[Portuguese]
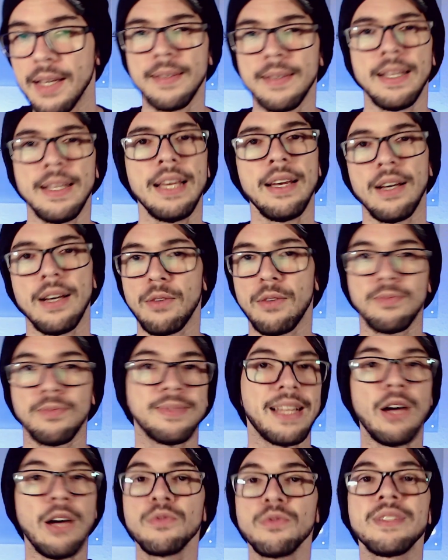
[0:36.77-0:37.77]
né, a
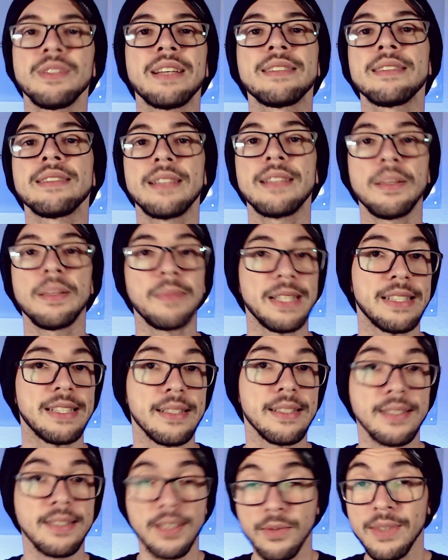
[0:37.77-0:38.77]
tal da
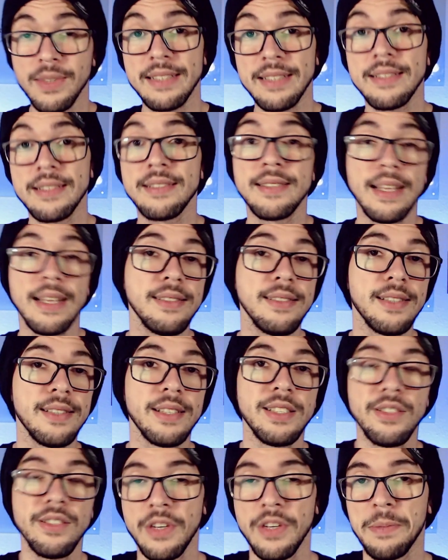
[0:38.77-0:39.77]
sistematização da assistência
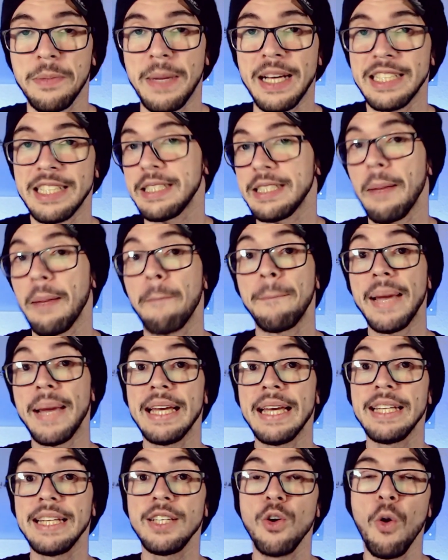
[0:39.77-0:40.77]
de enfermagem
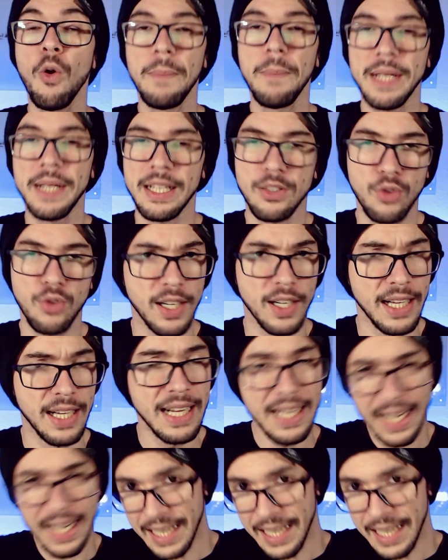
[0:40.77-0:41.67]
perioperatória,